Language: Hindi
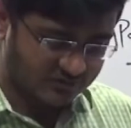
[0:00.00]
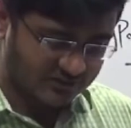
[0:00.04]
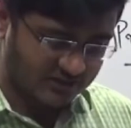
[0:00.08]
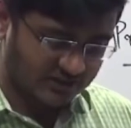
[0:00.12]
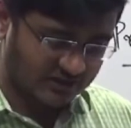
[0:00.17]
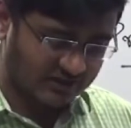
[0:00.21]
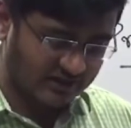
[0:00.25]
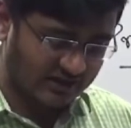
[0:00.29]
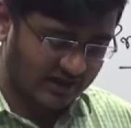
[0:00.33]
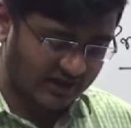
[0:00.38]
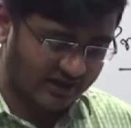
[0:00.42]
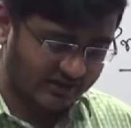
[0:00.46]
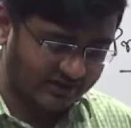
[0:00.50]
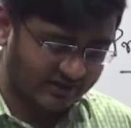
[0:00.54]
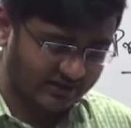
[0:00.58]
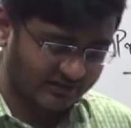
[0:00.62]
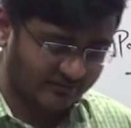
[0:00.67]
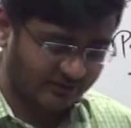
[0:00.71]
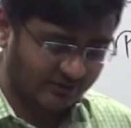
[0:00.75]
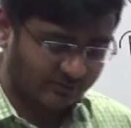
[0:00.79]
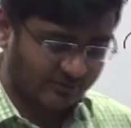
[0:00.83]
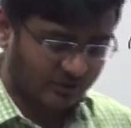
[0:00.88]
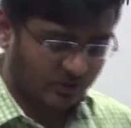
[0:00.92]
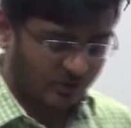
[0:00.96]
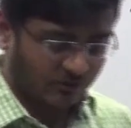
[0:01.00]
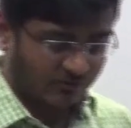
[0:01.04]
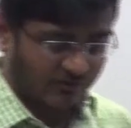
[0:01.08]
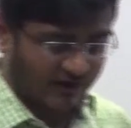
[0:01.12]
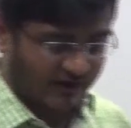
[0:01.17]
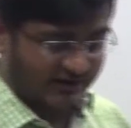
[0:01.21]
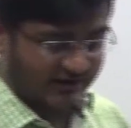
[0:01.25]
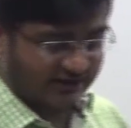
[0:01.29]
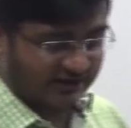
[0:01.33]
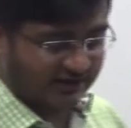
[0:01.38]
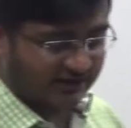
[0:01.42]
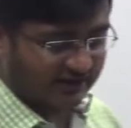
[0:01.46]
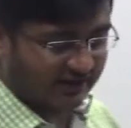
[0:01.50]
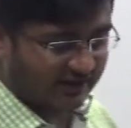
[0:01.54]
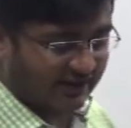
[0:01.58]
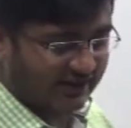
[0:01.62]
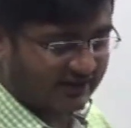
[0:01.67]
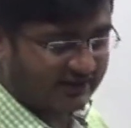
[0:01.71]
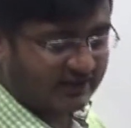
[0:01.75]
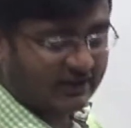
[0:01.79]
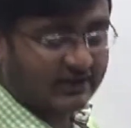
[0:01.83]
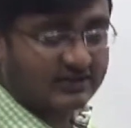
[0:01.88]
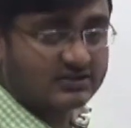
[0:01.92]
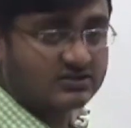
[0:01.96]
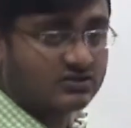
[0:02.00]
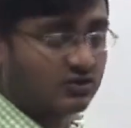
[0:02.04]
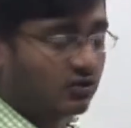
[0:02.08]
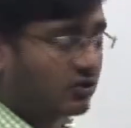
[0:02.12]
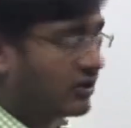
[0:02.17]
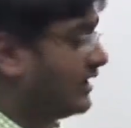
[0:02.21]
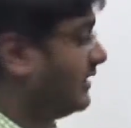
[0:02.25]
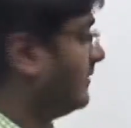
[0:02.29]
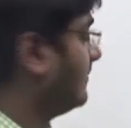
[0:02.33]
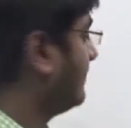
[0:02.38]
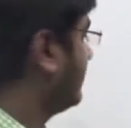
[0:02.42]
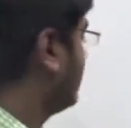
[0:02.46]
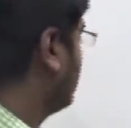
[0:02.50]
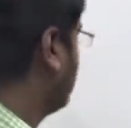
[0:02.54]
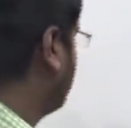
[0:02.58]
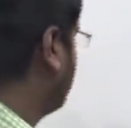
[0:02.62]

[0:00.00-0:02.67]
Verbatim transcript: सर्कल आर गिवन बिलो फाइंड देयर एरिया ओके